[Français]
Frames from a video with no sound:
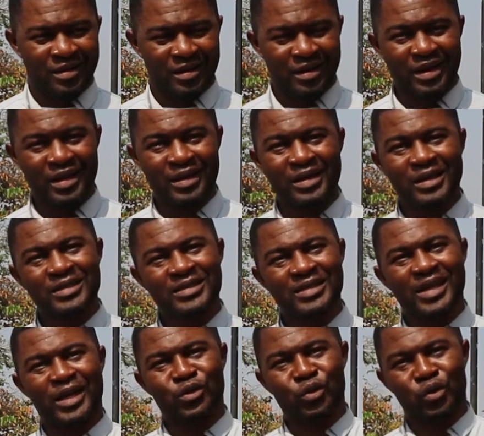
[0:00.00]

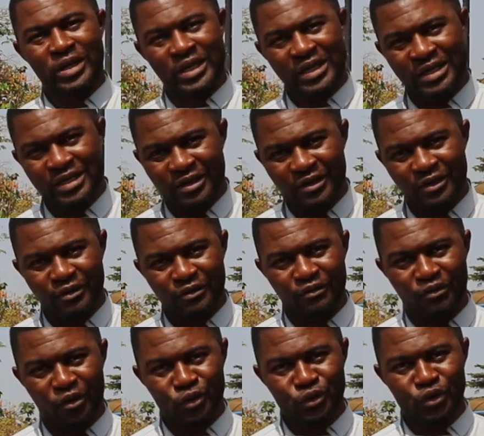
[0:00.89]
L'Église catholique
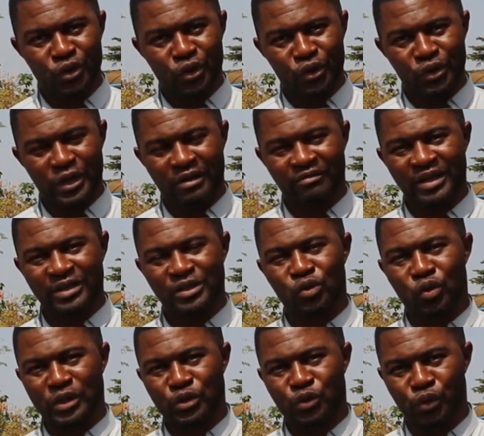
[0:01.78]
fonctionne avec
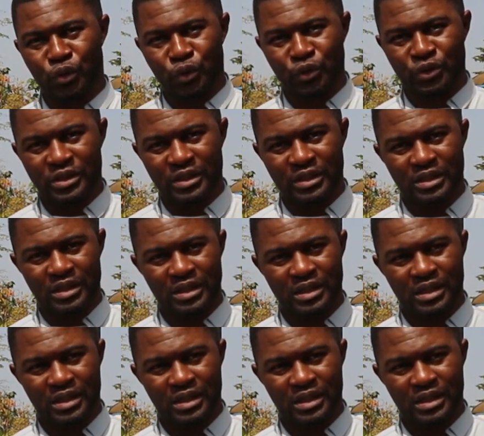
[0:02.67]
trois choses.